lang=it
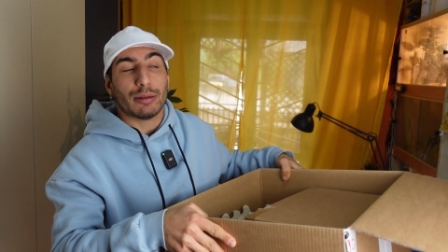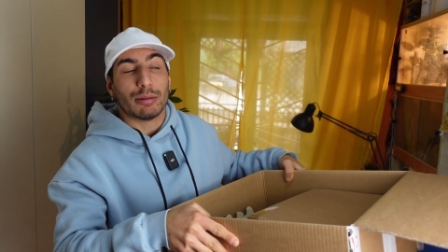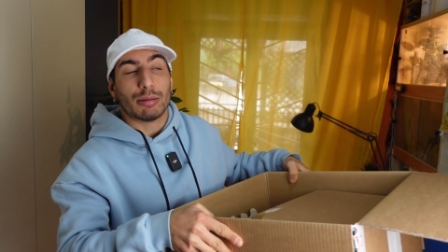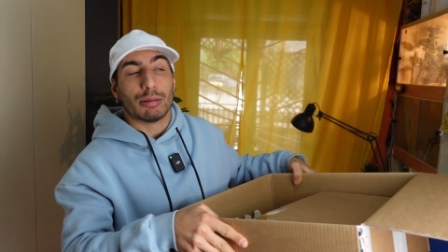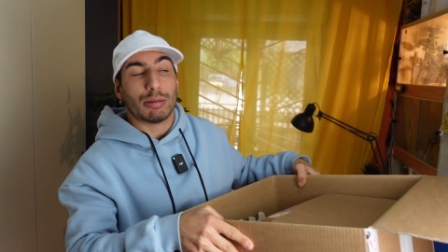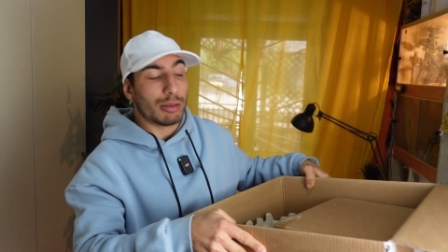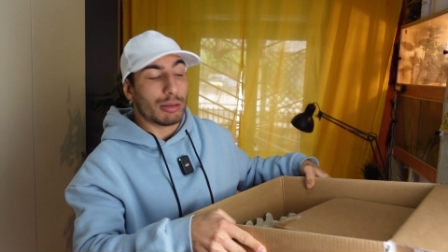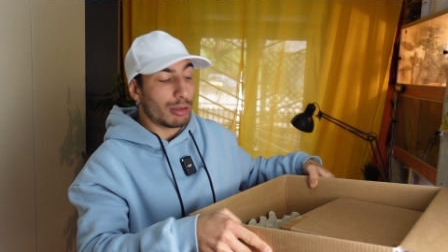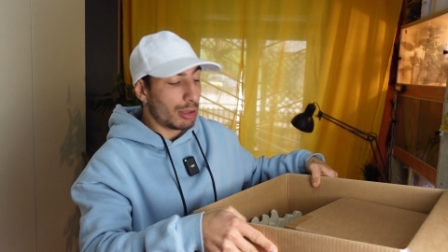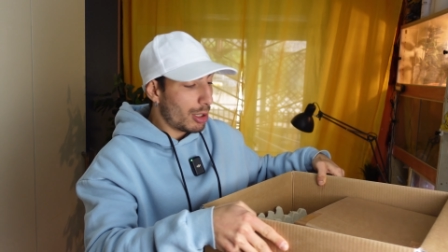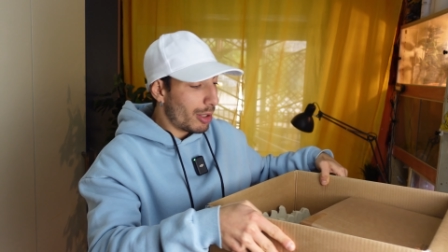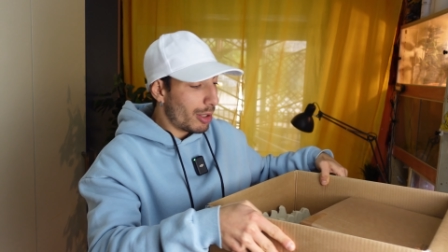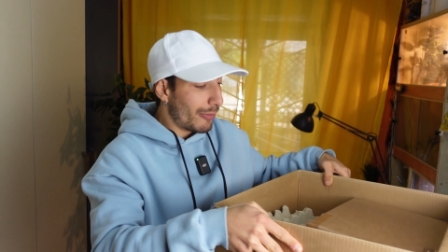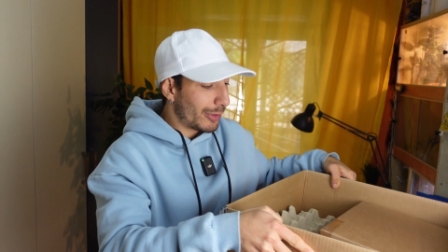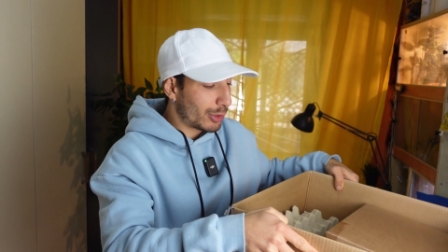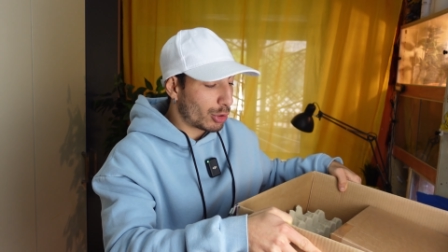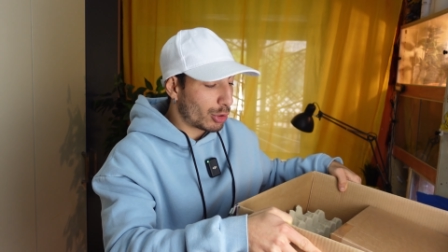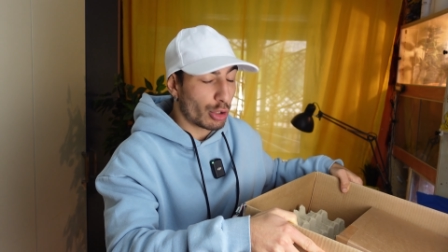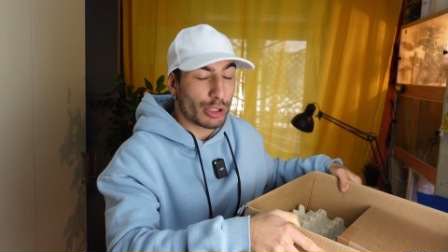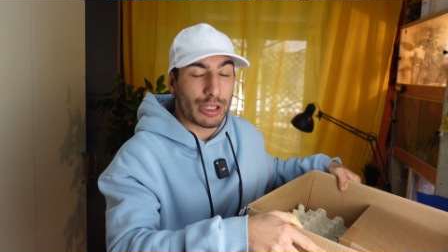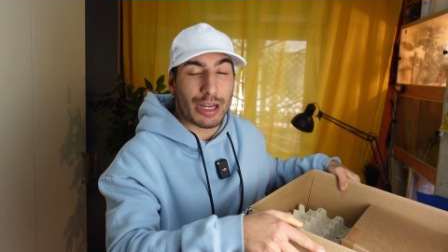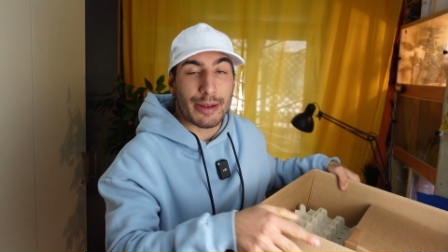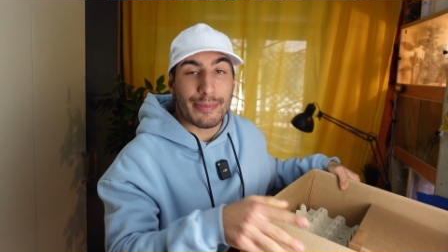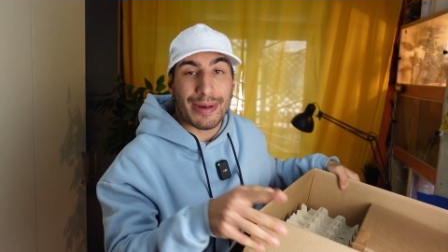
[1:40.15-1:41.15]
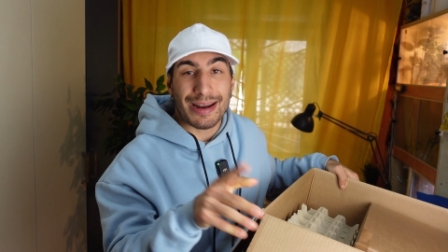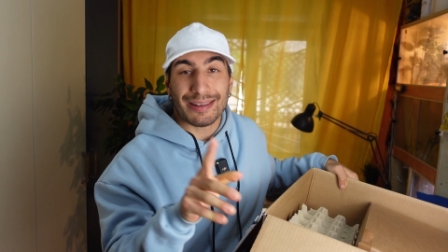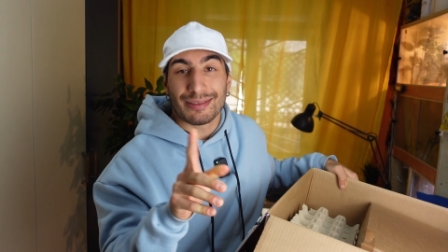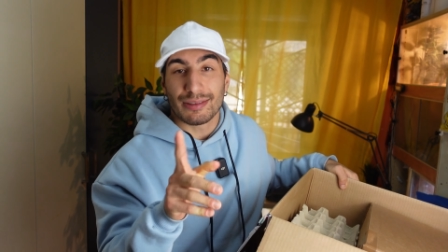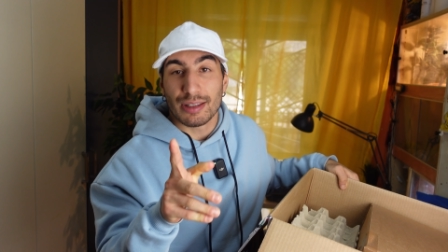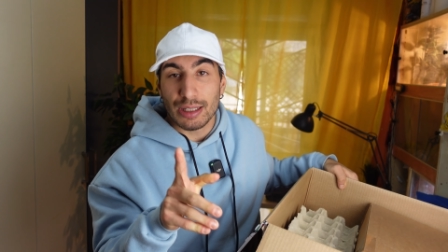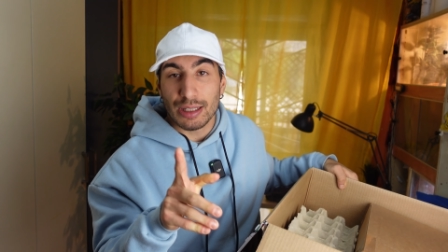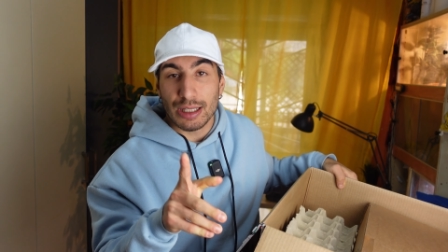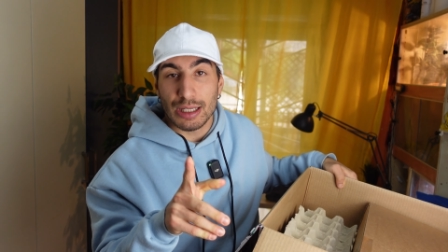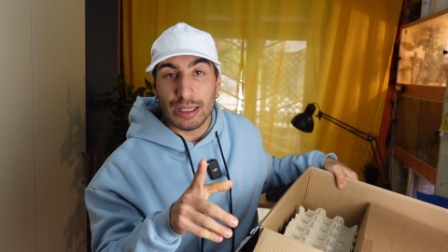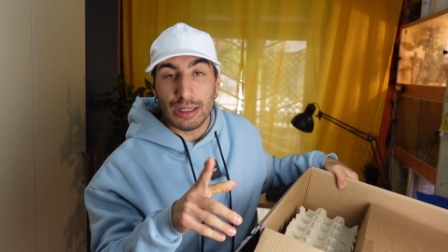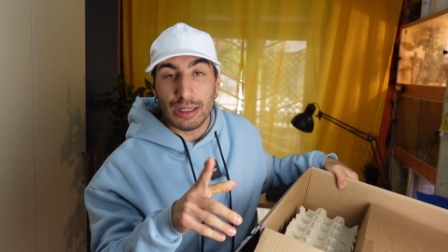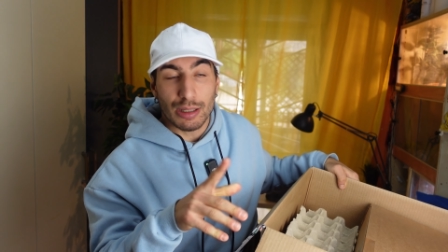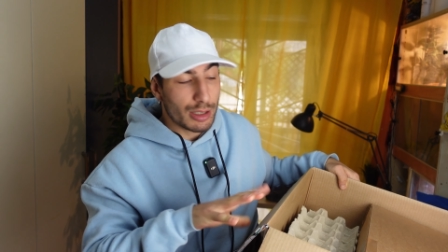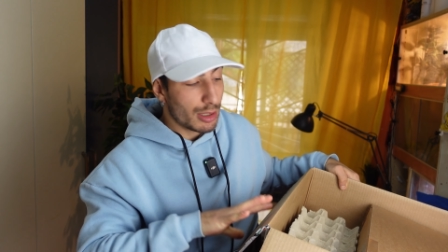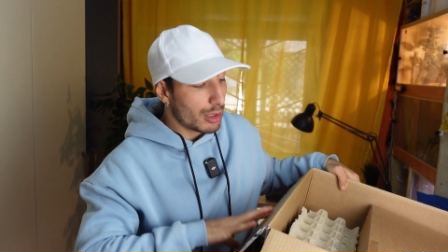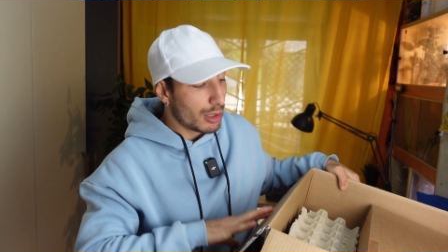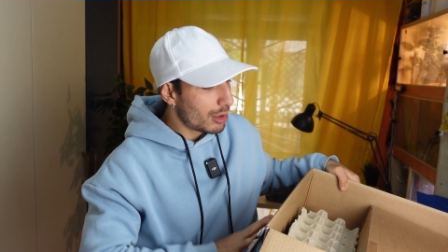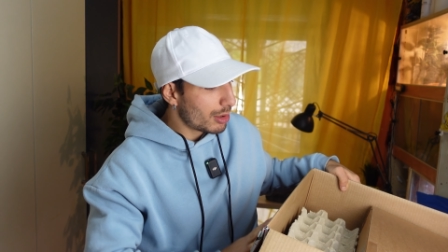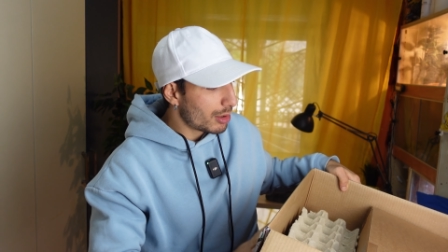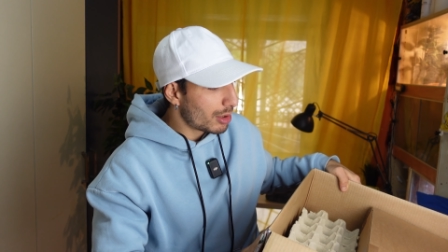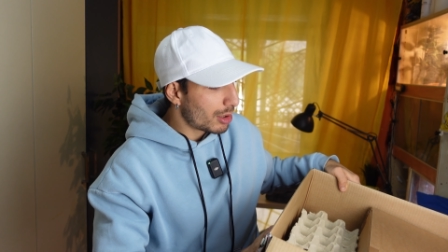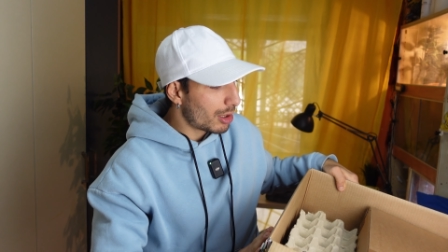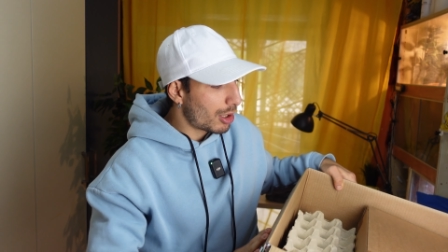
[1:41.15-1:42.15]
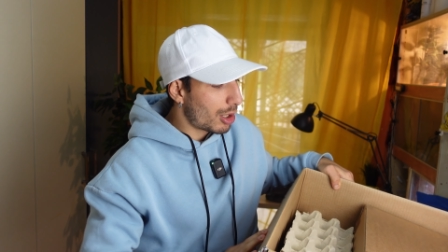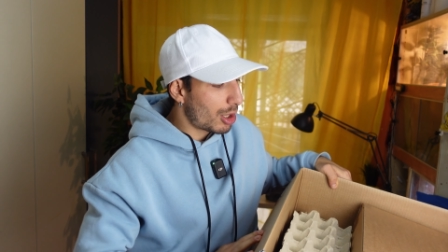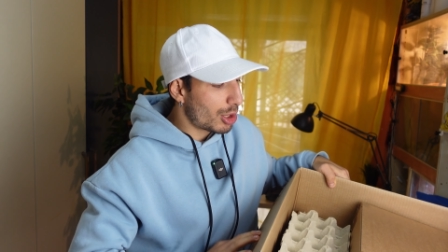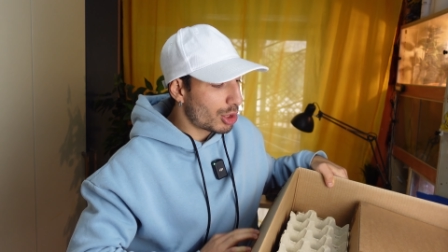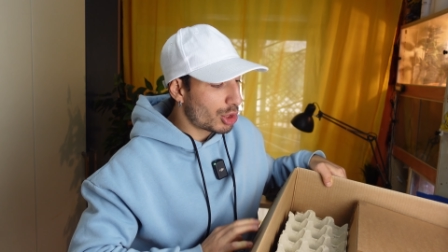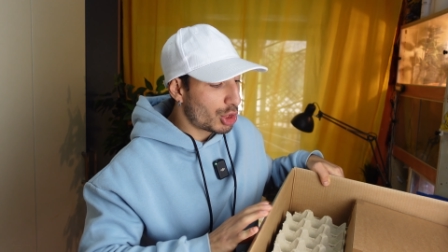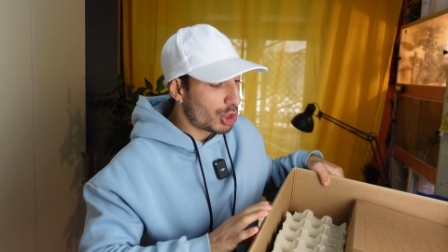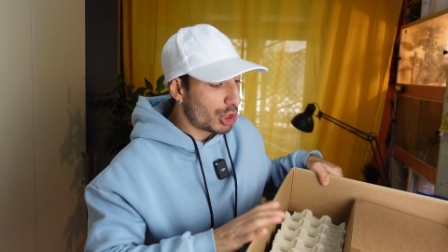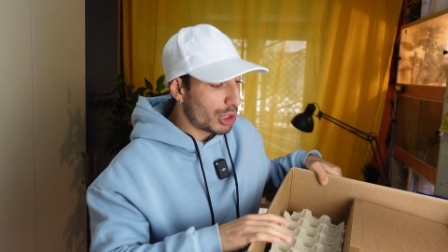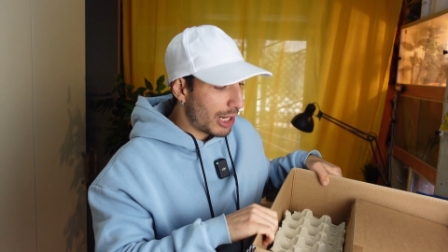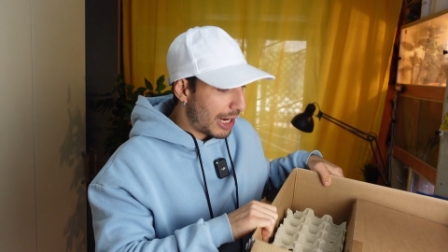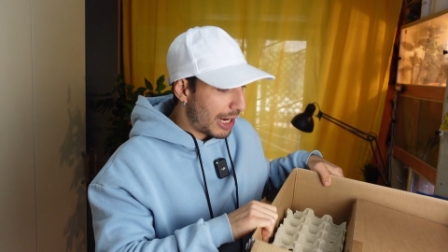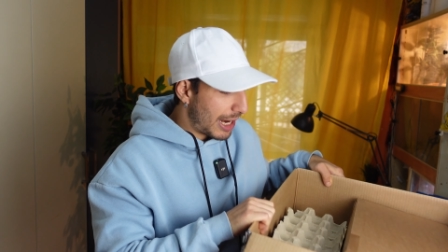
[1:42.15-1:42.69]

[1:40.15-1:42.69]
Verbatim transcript: Ho fatto l'ordine martedì, oggi